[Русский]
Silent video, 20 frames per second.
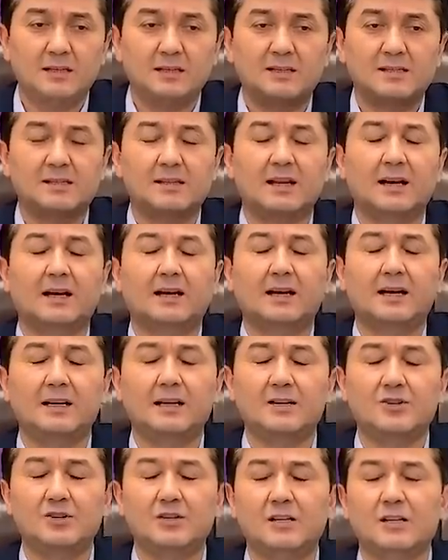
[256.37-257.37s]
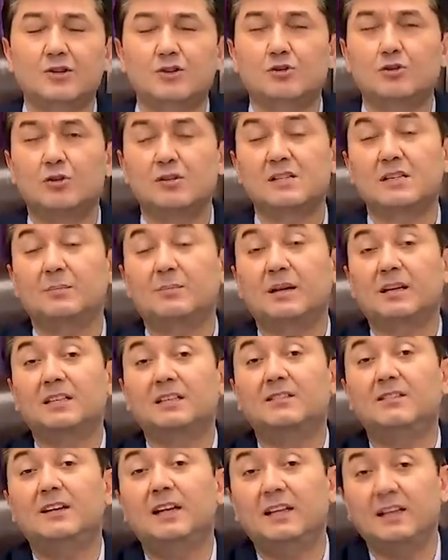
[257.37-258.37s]
слегка начинает что
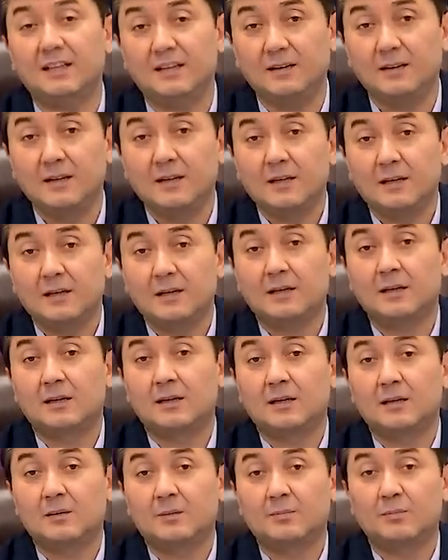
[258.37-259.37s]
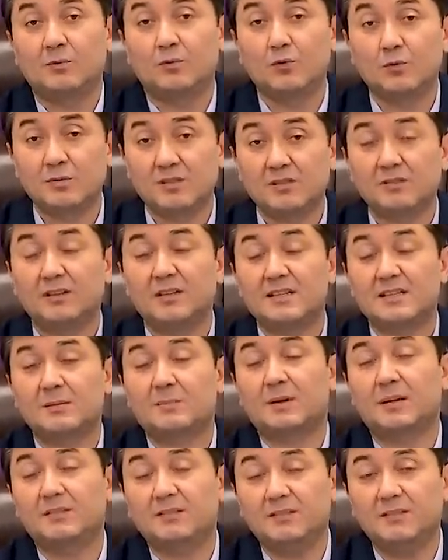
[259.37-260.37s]
сопротивление, э, умственное
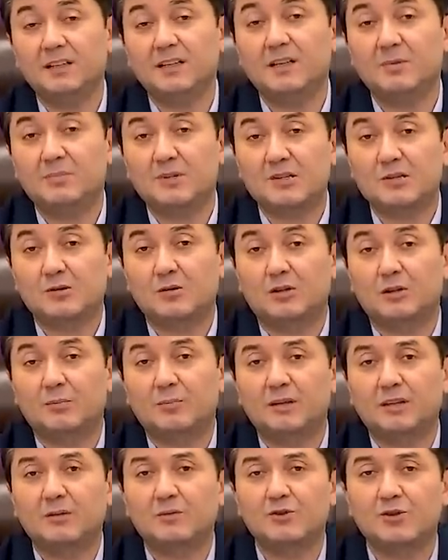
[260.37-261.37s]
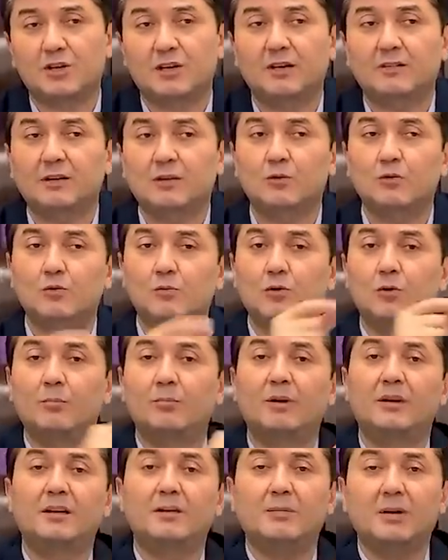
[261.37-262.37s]
сопротивление происходит. Поэтому человек умом
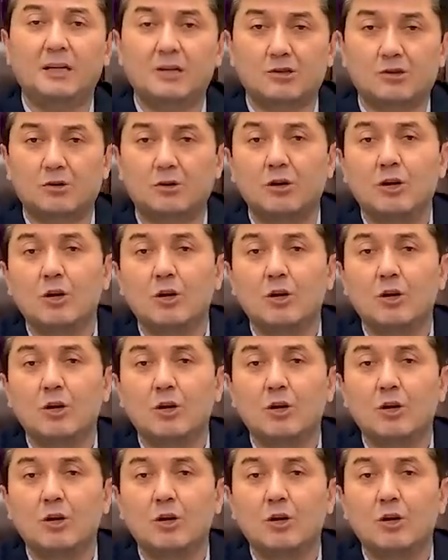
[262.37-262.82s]
понимает, что